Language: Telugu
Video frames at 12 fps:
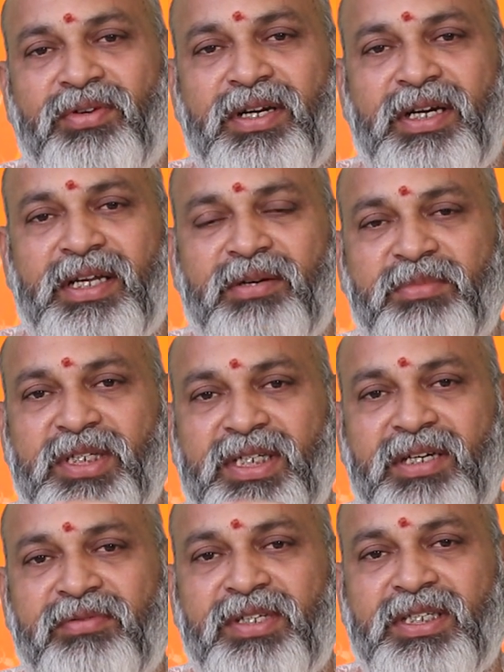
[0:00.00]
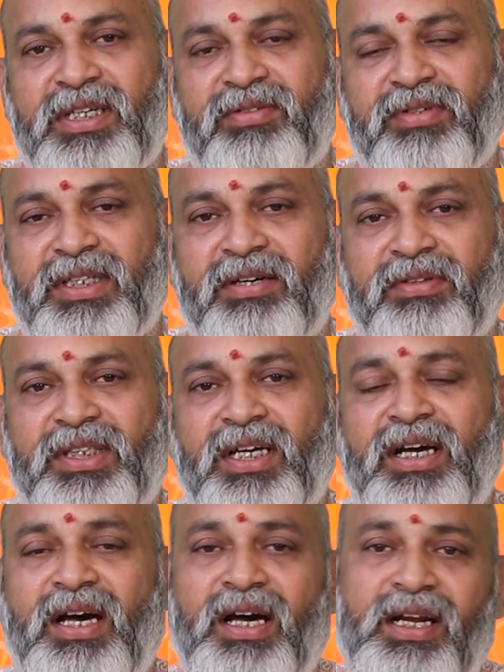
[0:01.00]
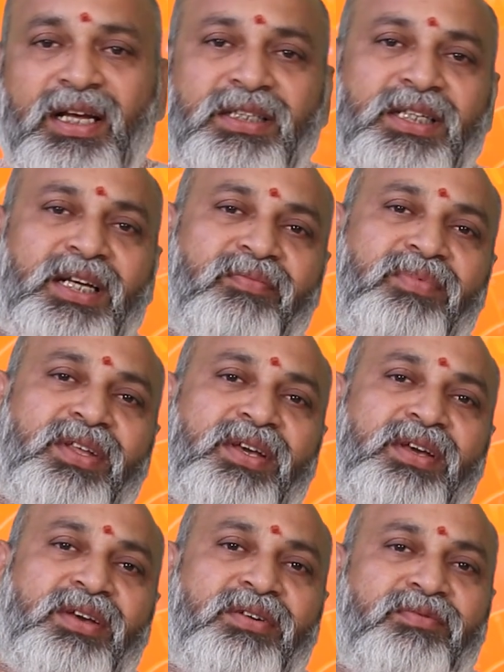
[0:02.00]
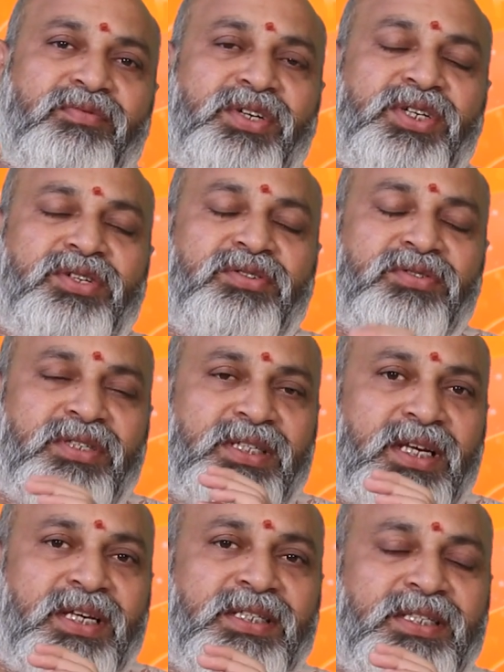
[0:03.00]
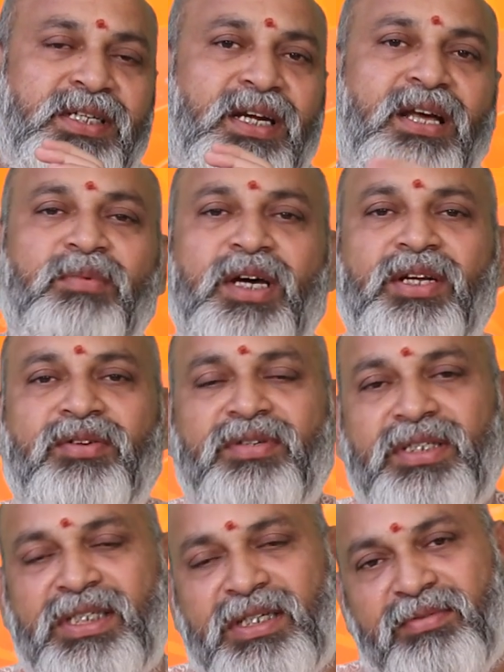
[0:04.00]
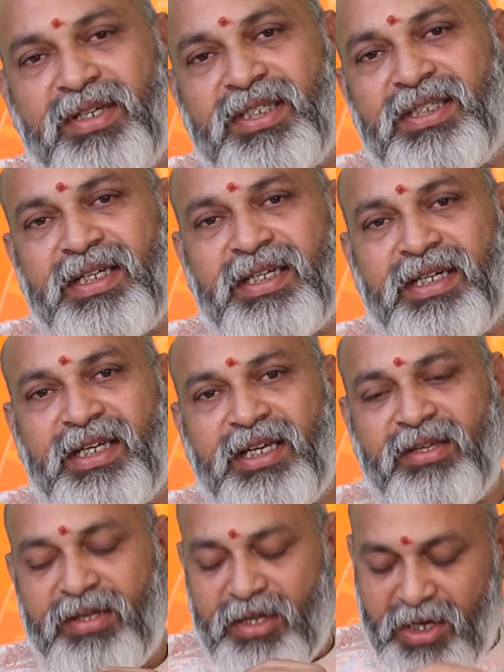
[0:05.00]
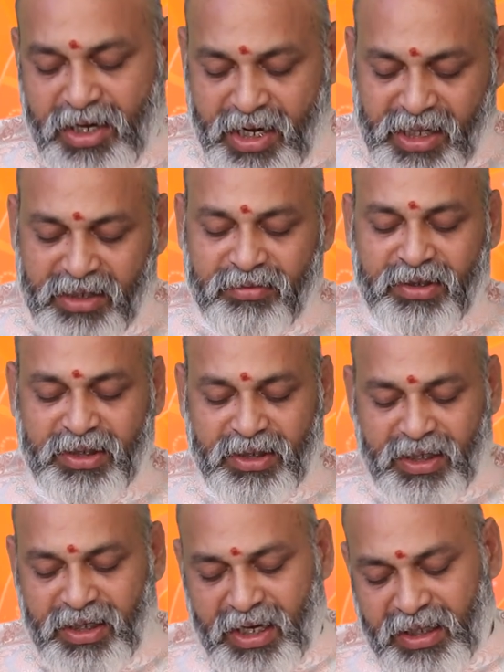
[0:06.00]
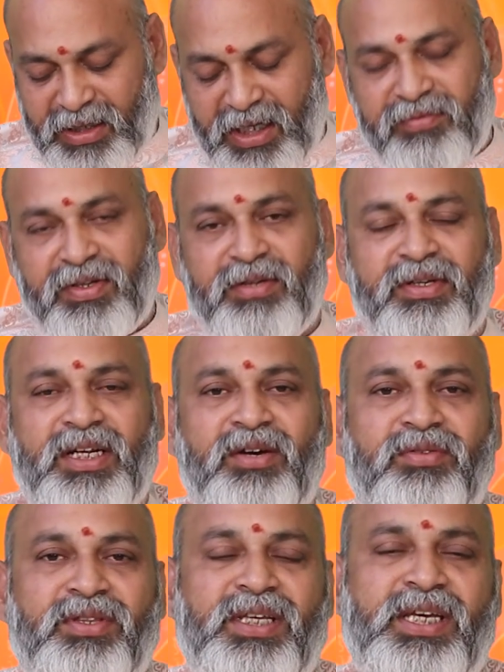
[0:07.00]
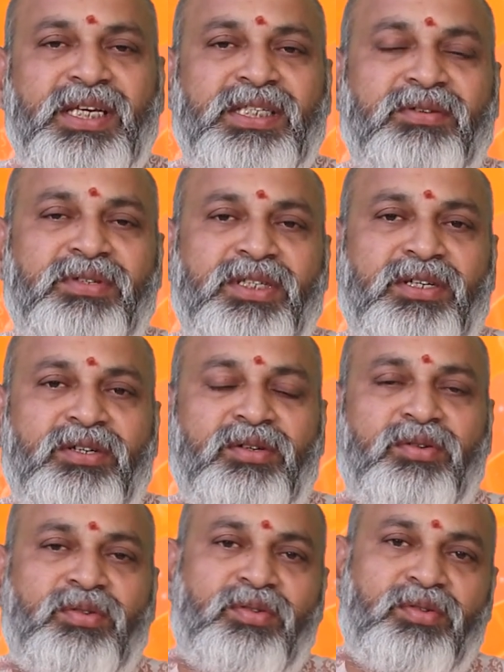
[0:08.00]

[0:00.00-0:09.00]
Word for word: ఉండండి ఇక మీరు చేయవలసినటువంటి దేవత ఆరాధన విష్ణు సహస్రనామాల యొక్క శ్రవణం చేయండి అదేవిధంగా కాందాయ ఫలం ఎలా ఉంది ఈ సంవత్సరంలో